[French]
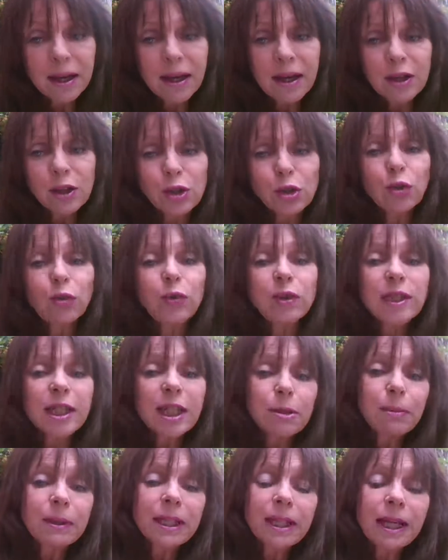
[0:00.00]
Je vous
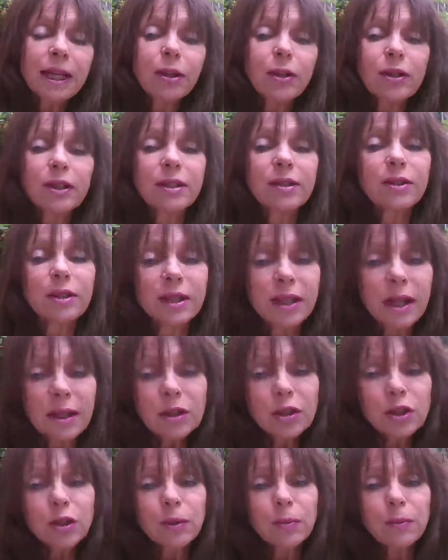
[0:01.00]
expliquerai dans ce
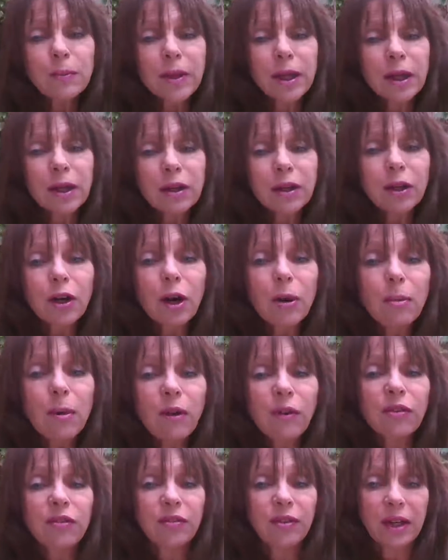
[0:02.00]
stage comment
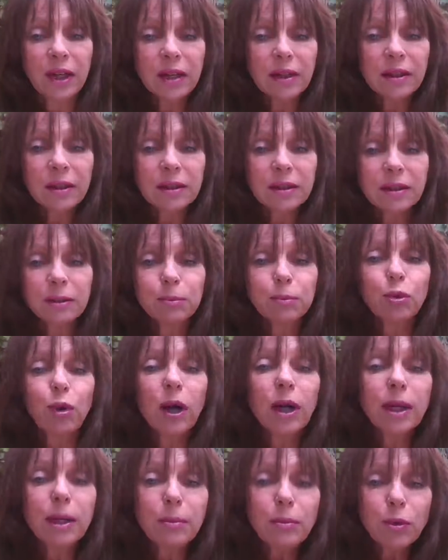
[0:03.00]
faire pour
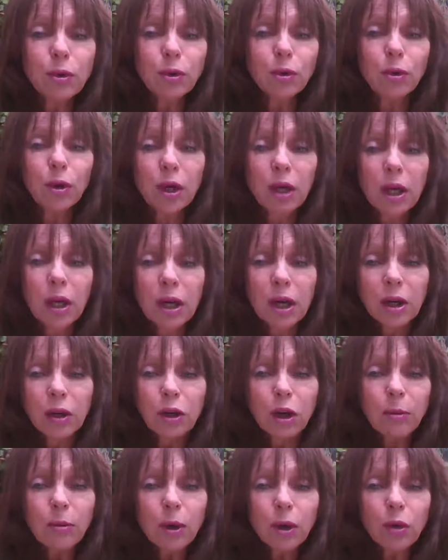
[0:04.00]
aller mieux
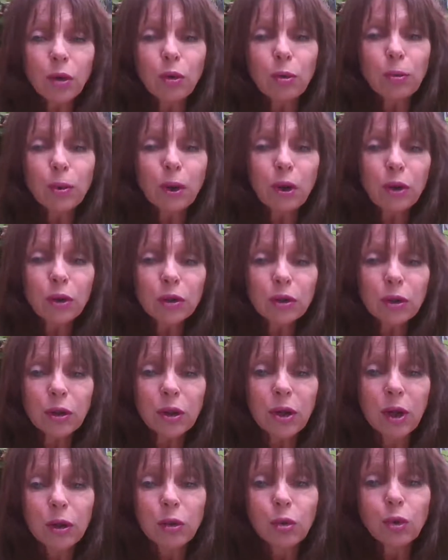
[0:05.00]
Comment comprendre
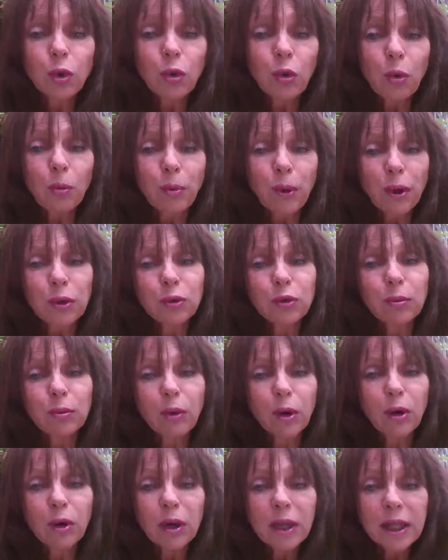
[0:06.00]
nos
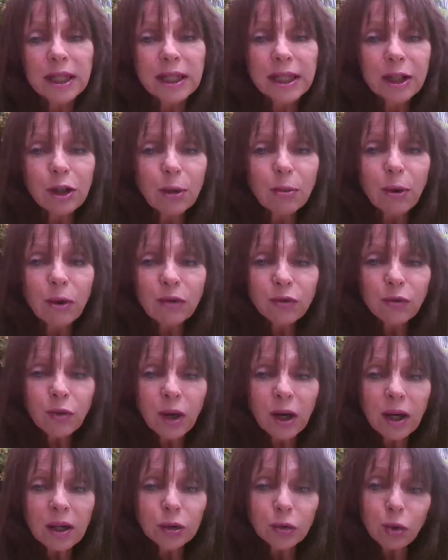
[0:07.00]
comportements et comment
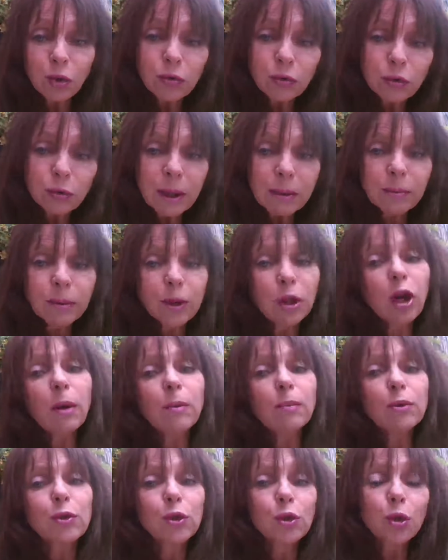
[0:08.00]
voir sur vous-même comme
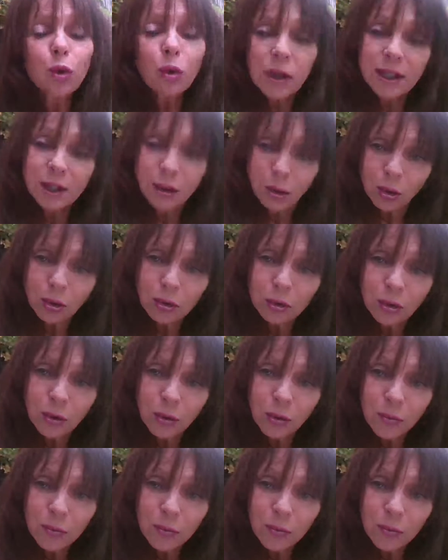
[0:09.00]
sur les autres